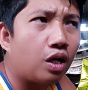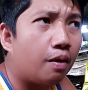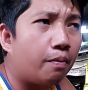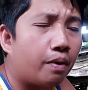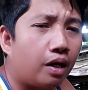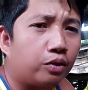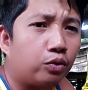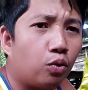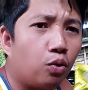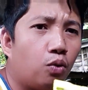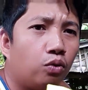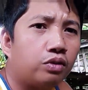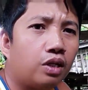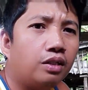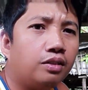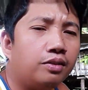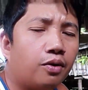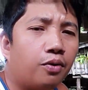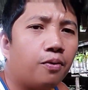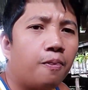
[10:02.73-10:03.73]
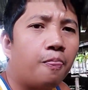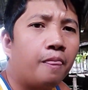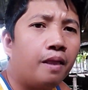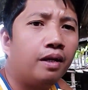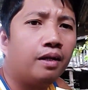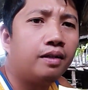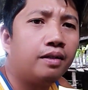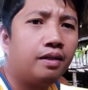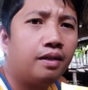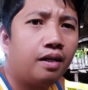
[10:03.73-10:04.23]
na patulong sa inyo,
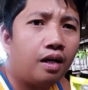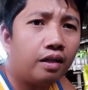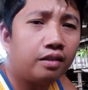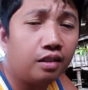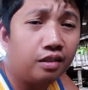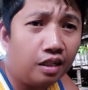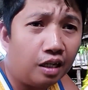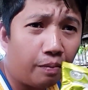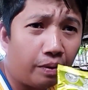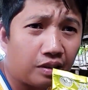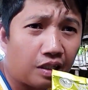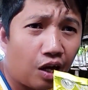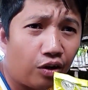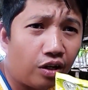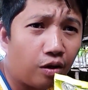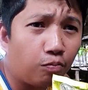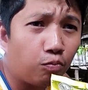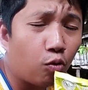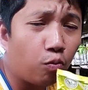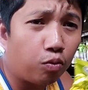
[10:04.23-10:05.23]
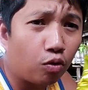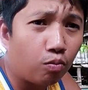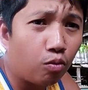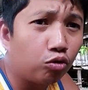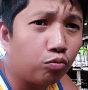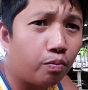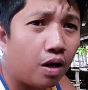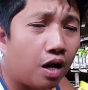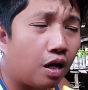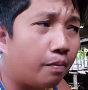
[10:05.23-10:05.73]
at hindi naman tayo
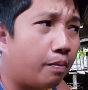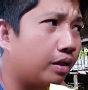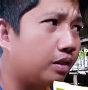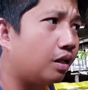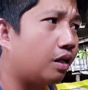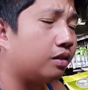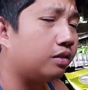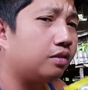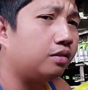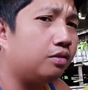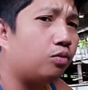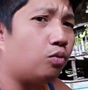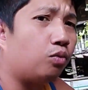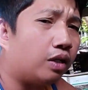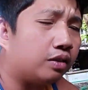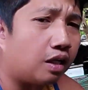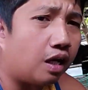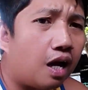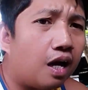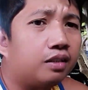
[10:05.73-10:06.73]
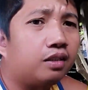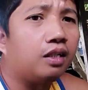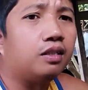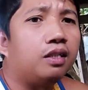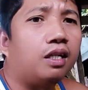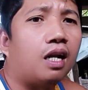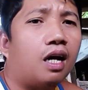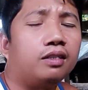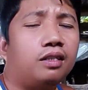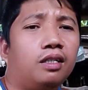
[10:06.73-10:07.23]
nagpo-promote mga kabakyard. Kung nasa lahat,
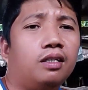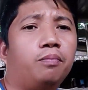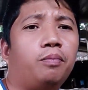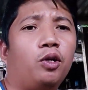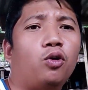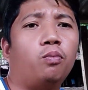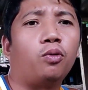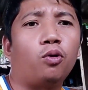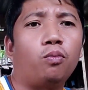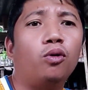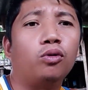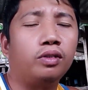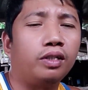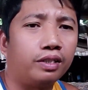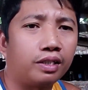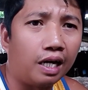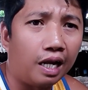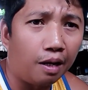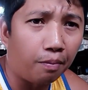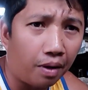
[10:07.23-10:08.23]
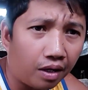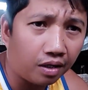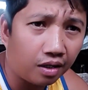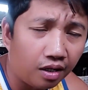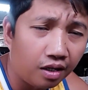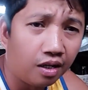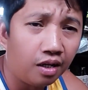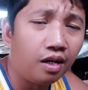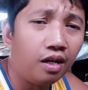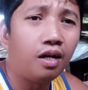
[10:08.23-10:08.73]
hindi natin pinopromote. Disclaimer,
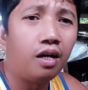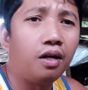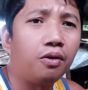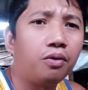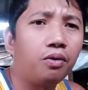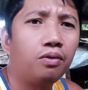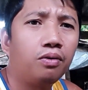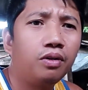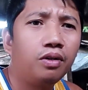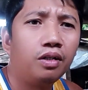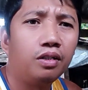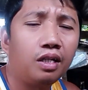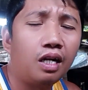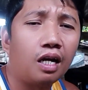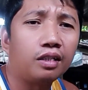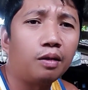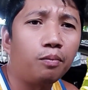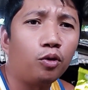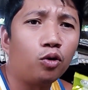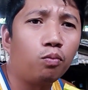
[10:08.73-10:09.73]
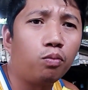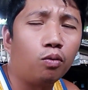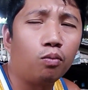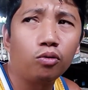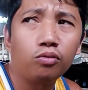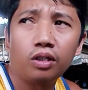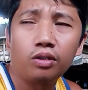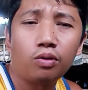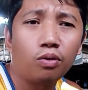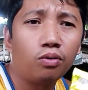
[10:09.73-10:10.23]
ano? Hindi natin
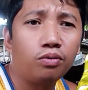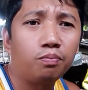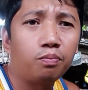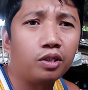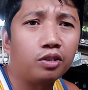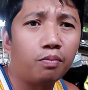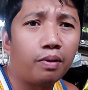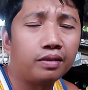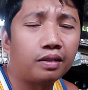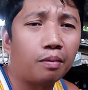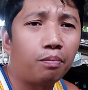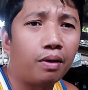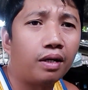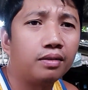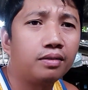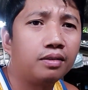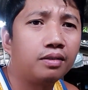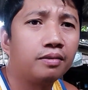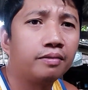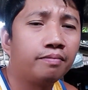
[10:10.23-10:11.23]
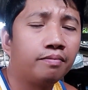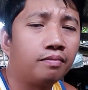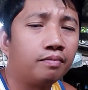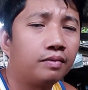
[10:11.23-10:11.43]
pinopromote itong First Vita Plus.